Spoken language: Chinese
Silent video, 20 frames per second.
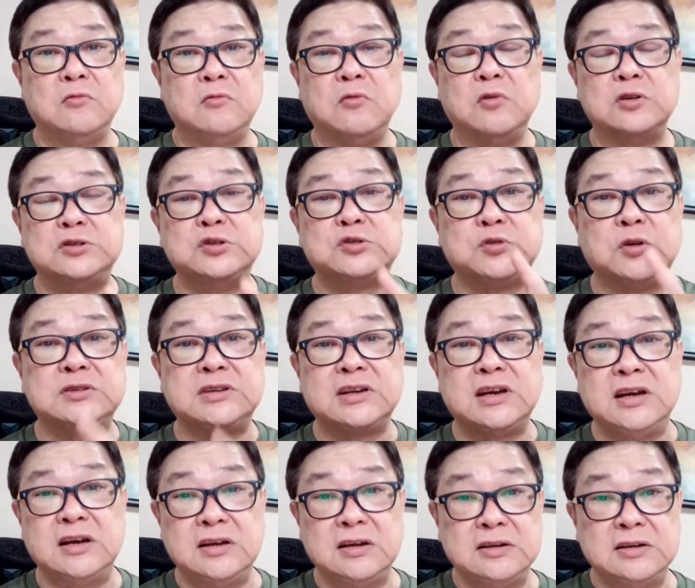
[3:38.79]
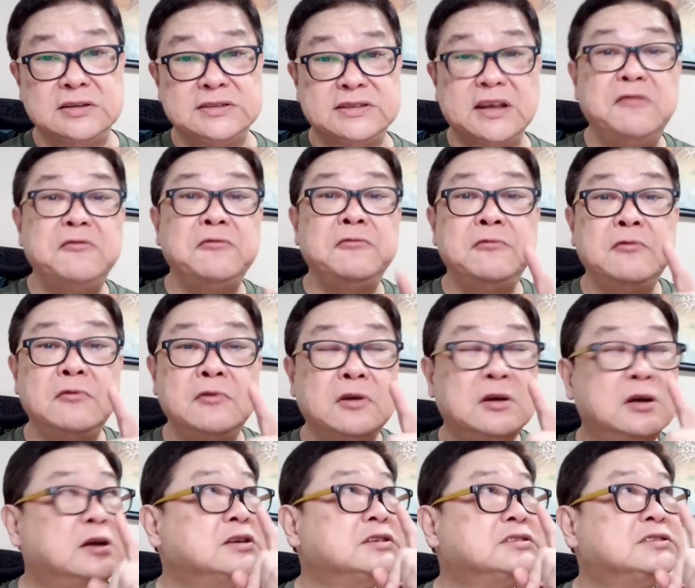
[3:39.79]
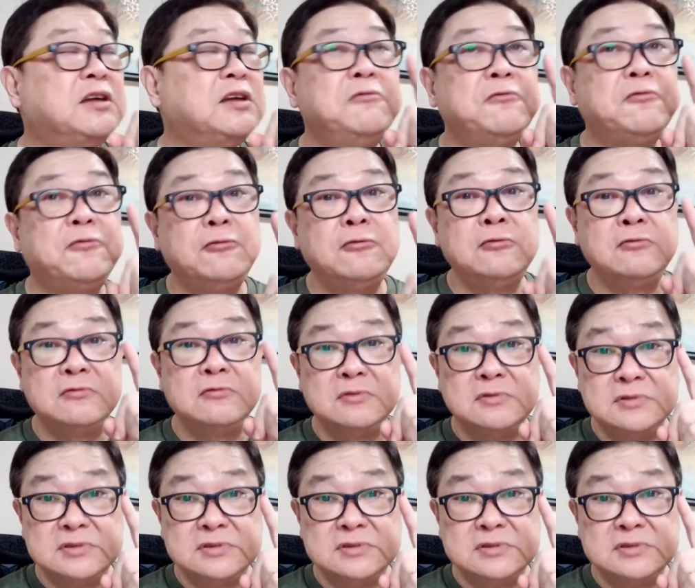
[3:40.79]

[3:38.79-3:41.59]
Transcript: 我就做这个深深呼